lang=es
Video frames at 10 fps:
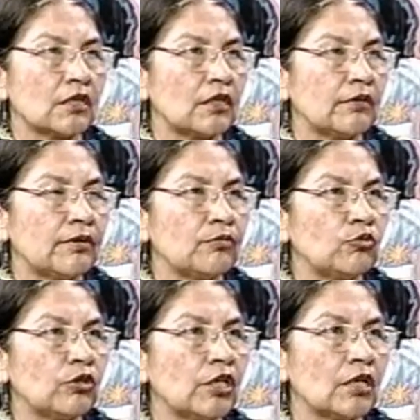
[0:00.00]
a nivel
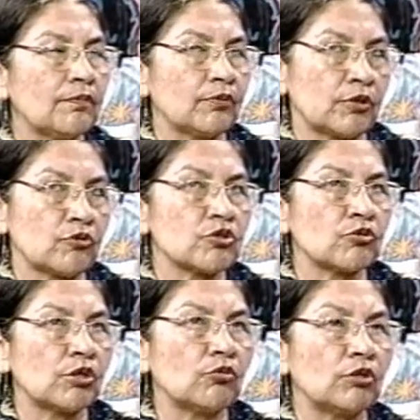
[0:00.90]
mundial, porque yo
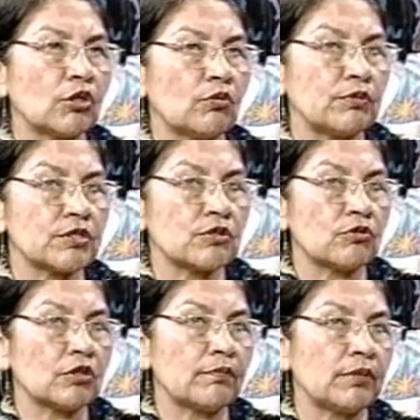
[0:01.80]
estoy en una
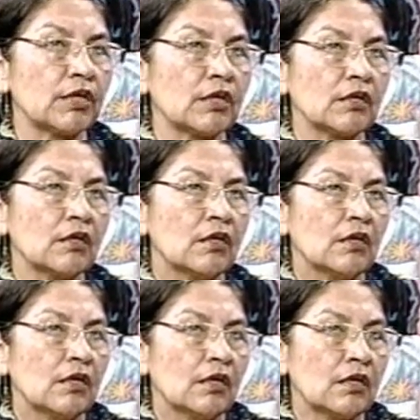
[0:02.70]
comisión también
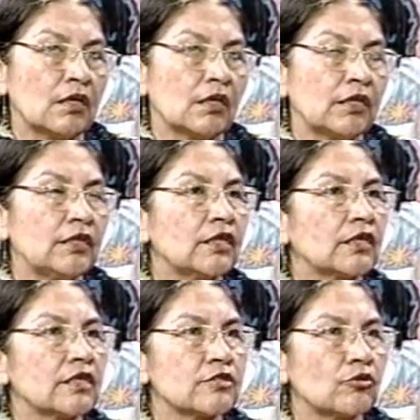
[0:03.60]
eh,
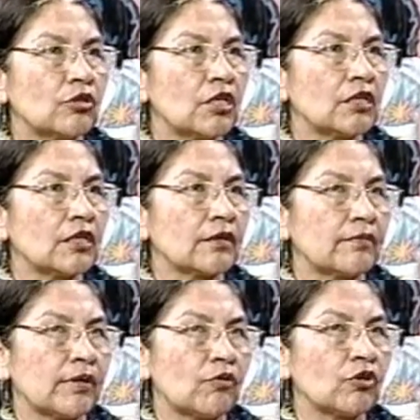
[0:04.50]
internacional que
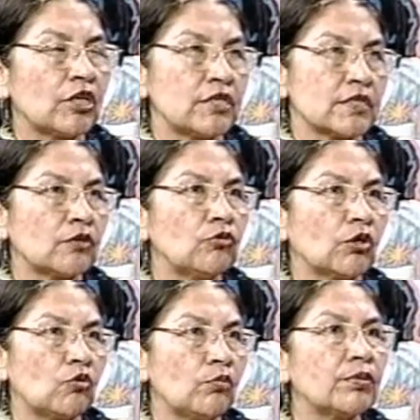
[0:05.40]
va a organizar
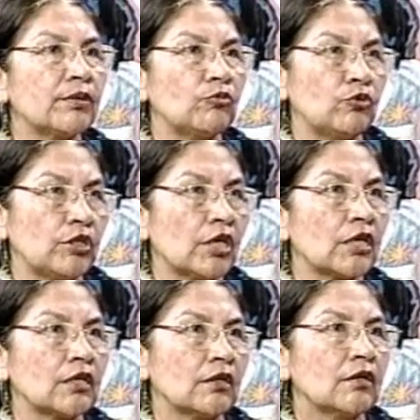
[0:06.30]
una cumbre
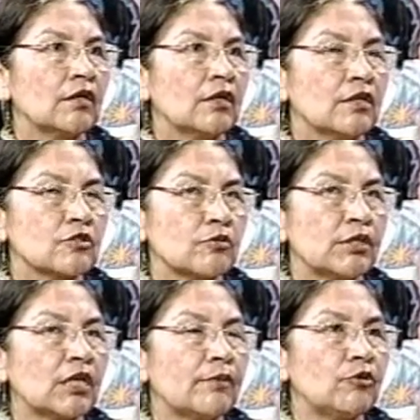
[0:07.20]
mundial sobre
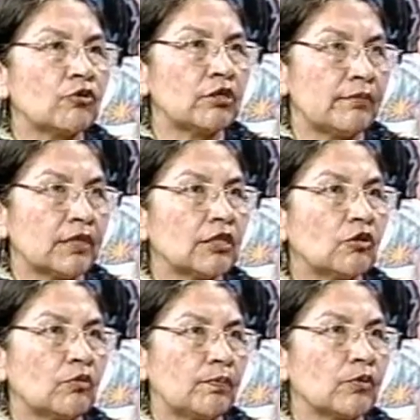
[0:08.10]
el cambio
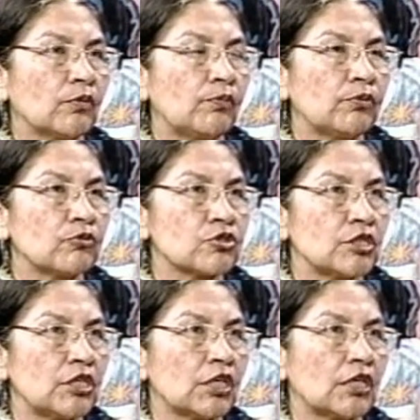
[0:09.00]
climático por los
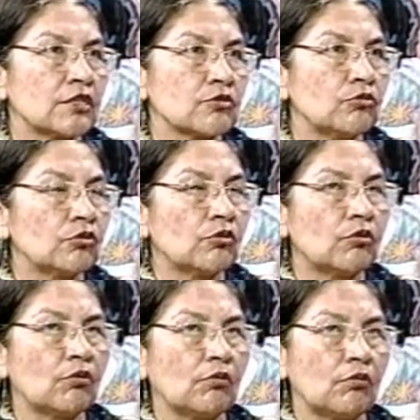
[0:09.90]
indígenas junto
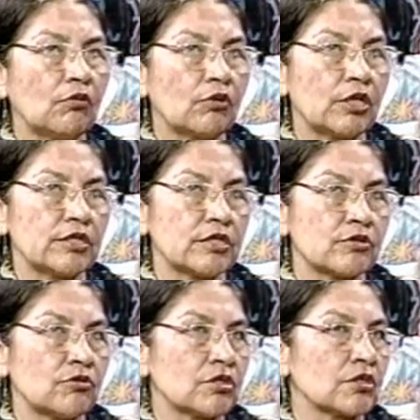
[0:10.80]
con
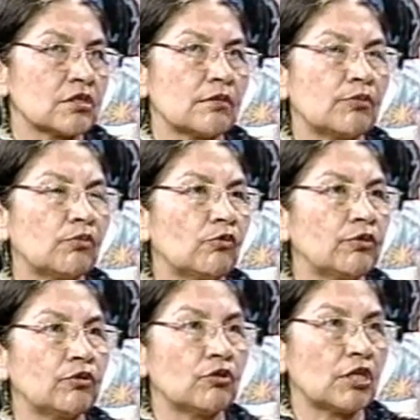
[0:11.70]
organizaciones que están
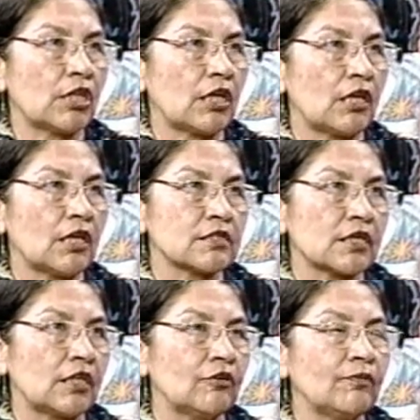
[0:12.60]
promoviendo desde
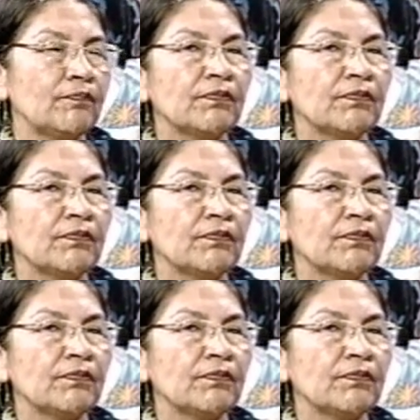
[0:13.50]
Alaska, ¿no?